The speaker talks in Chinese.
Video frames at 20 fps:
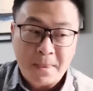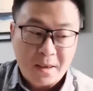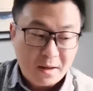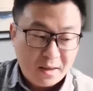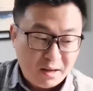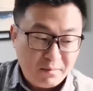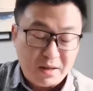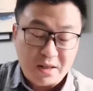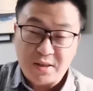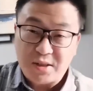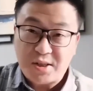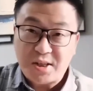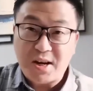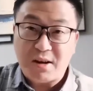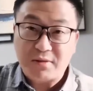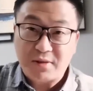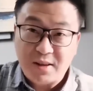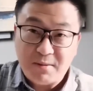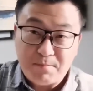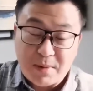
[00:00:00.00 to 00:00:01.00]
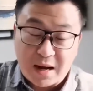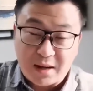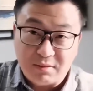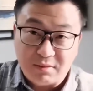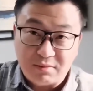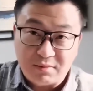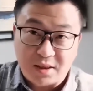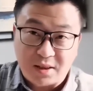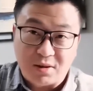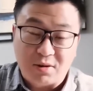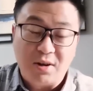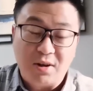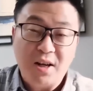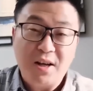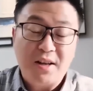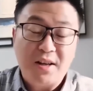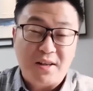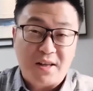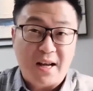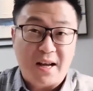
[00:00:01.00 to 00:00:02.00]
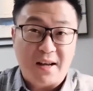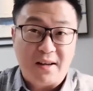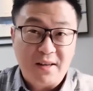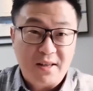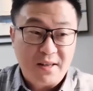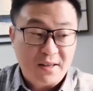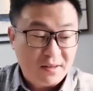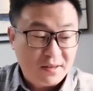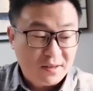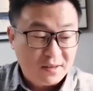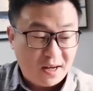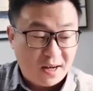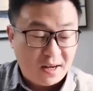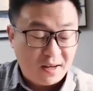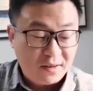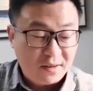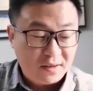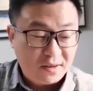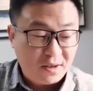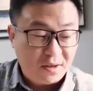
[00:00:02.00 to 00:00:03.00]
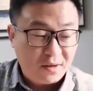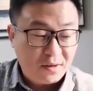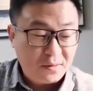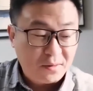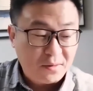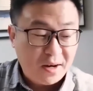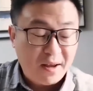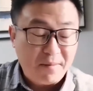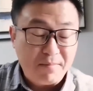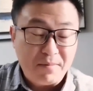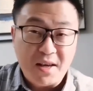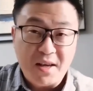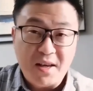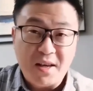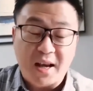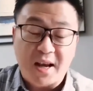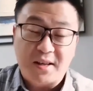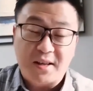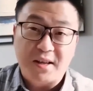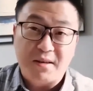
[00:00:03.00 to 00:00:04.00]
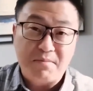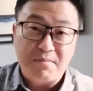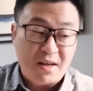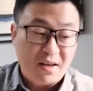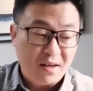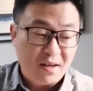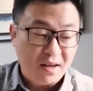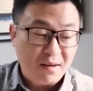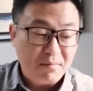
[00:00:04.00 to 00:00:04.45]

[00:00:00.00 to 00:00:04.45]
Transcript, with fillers: 那么降低八度以后，你看啊，哆来咪，哎，这个咪，